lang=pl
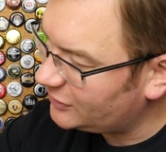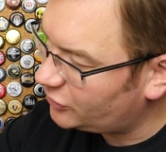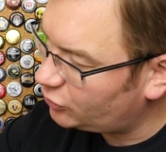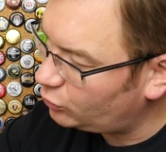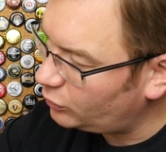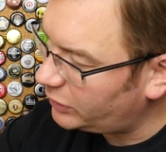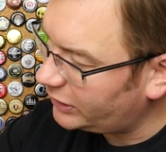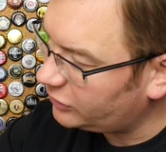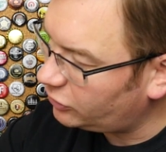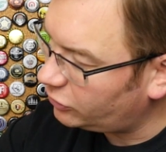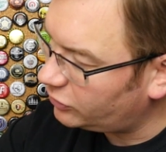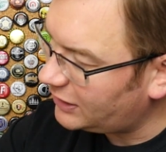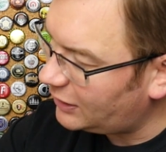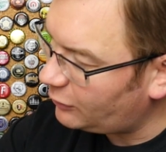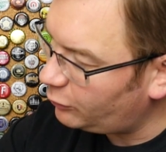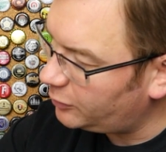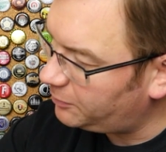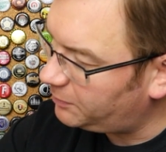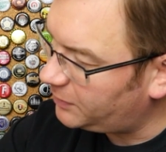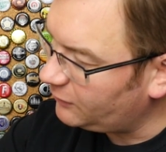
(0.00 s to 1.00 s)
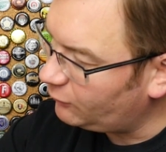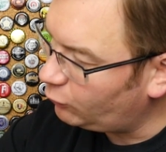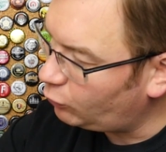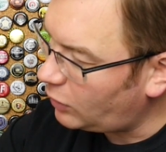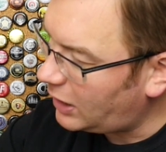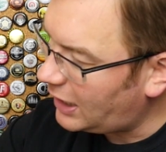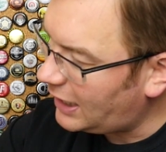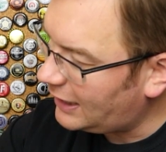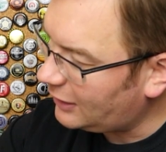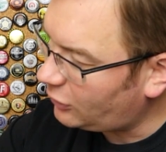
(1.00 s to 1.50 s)
które dodały
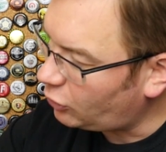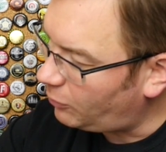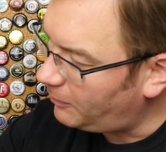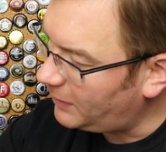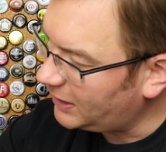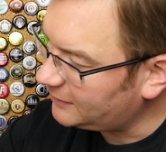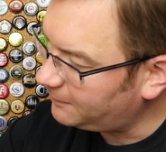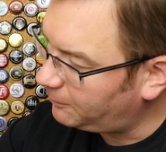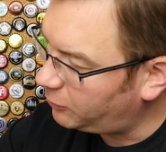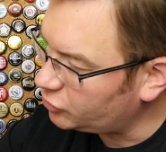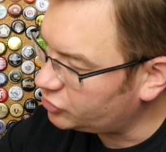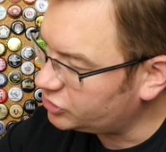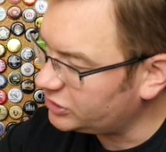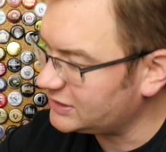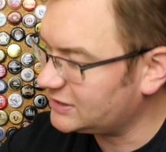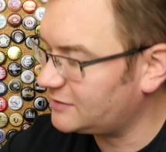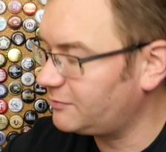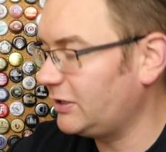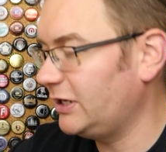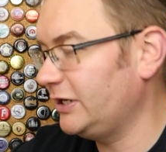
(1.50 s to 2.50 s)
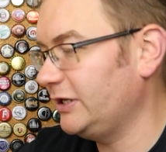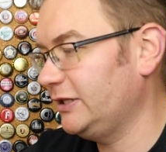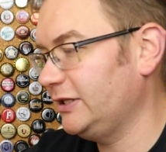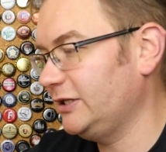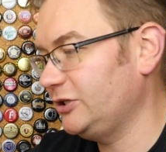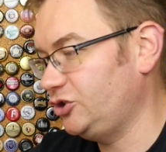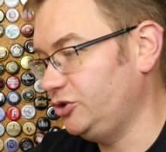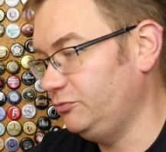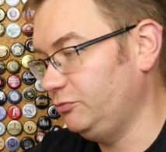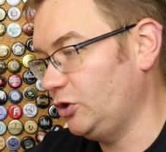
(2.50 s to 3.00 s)
piwu aromat podczas chmielenia
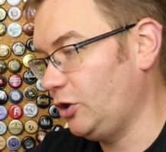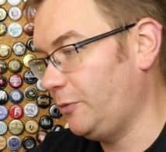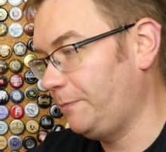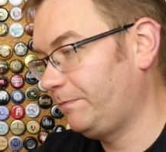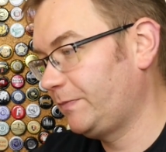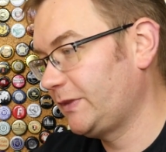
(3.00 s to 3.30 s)
na zimno.